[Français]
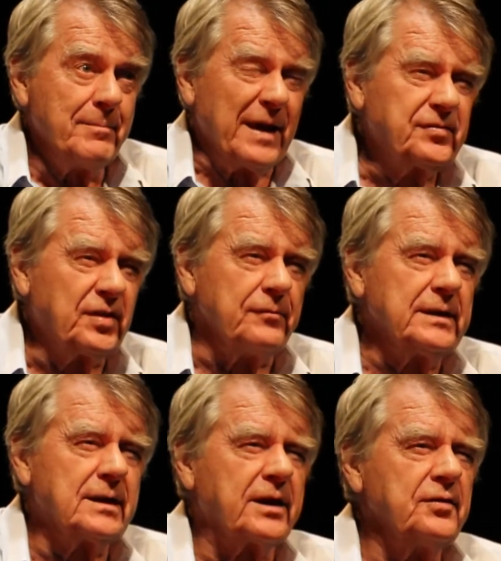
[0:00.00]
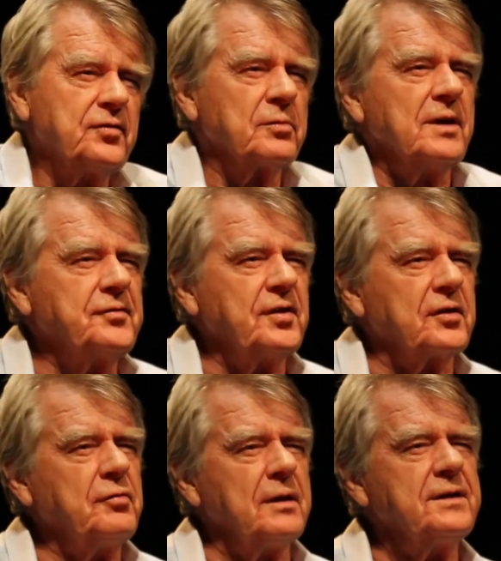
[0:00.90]
Mais assez vite, la question de la
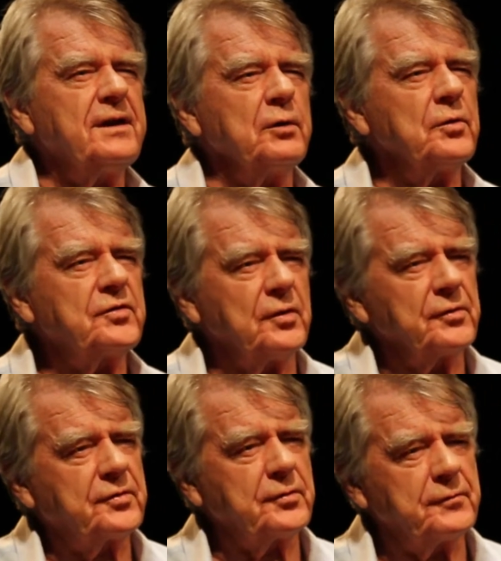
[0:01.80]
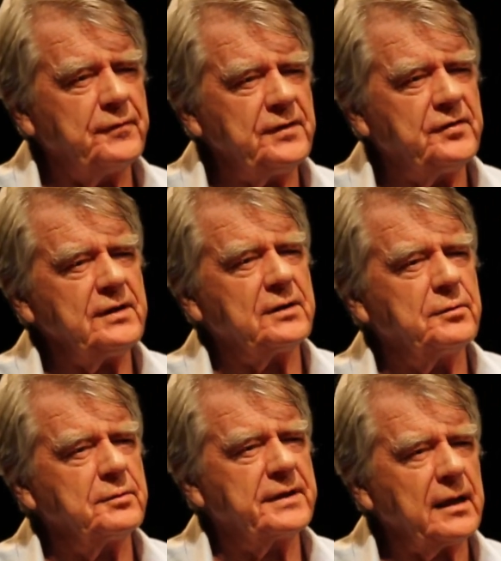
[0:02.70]
sexualité au sens physique
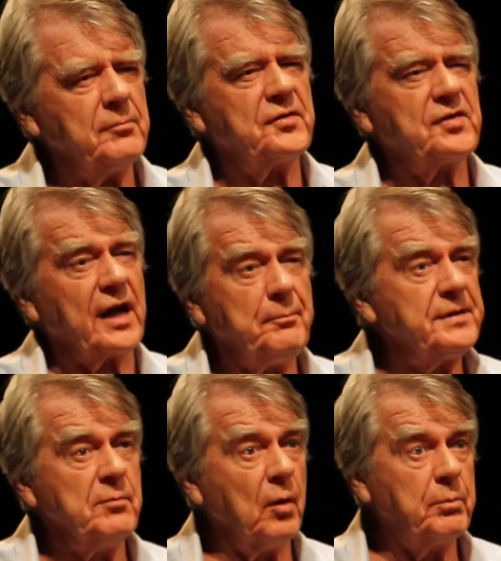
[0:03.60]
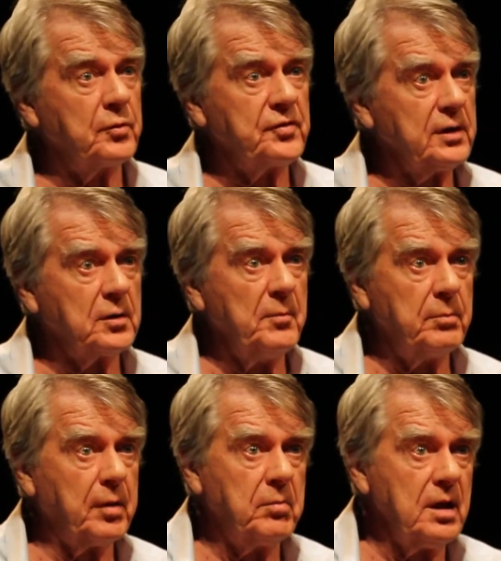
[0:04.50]
du terme s'est rapidement posée comme un
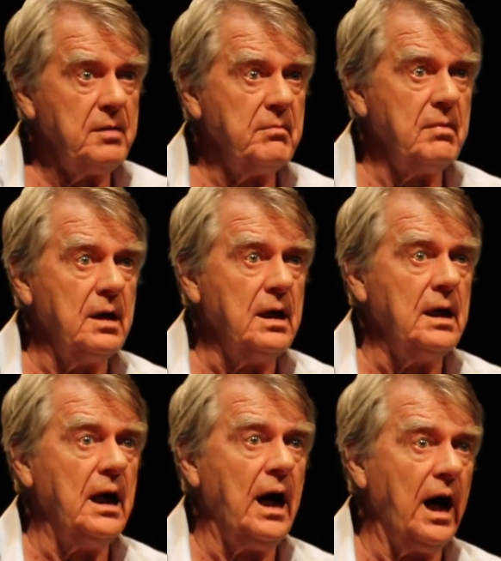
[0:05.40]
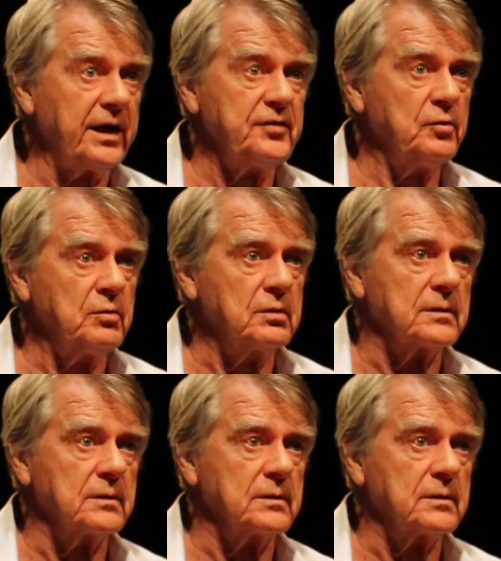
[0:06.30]
problème à résoudre.